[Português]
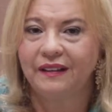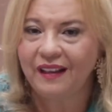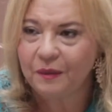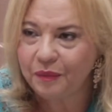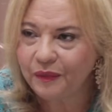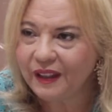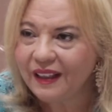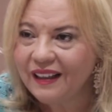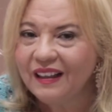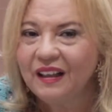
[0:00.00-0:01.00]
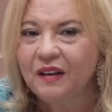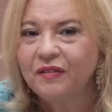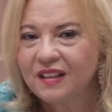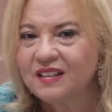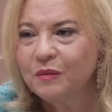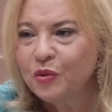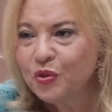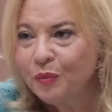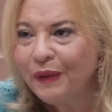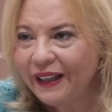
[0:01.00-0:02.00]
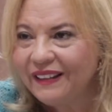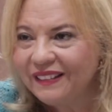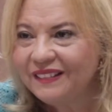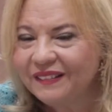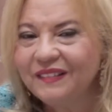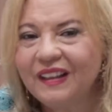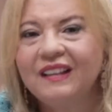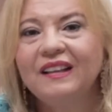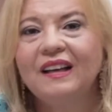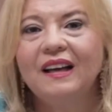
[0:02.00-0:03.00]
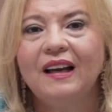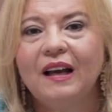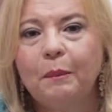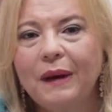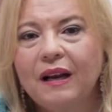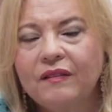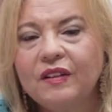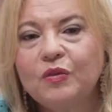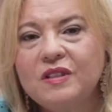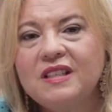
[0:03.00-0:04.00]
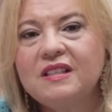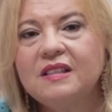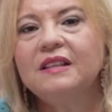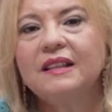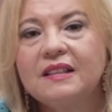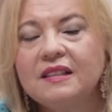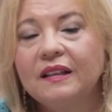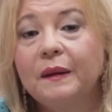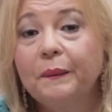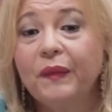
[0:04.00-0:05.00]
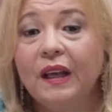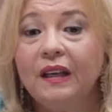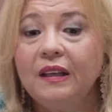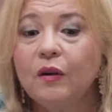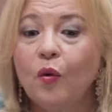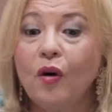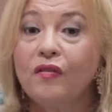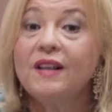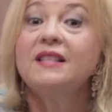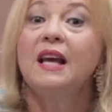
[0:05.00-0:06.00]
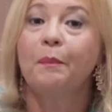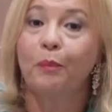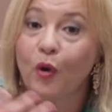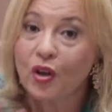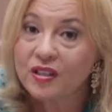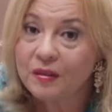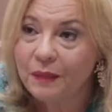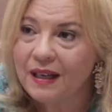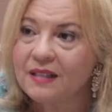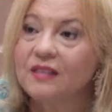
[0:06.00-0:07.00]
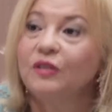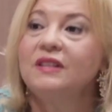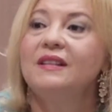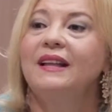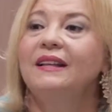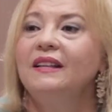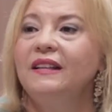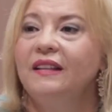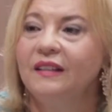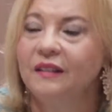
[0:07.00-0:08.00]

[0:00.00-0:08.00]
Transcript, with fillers: tempo, né? façamos o bem, né? A palavra nos ensina assim. E qual vai ser a próxima ação de cidadania?